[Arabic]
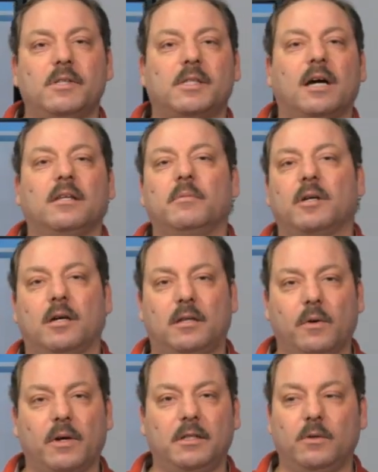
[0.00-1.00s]
استخدم
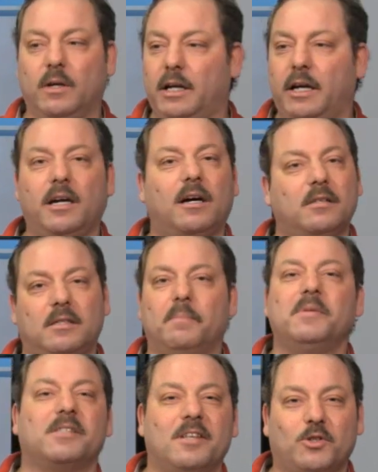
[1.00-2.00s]
الخطوات دي ولا هي خاصه
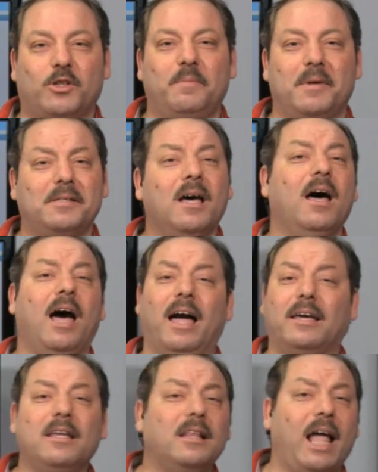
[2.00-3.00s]
بمستر شريف بس
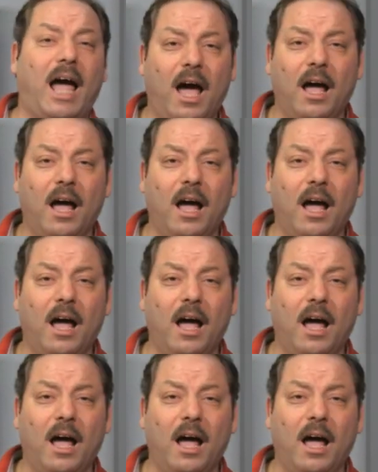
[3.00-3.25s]
اكيد لا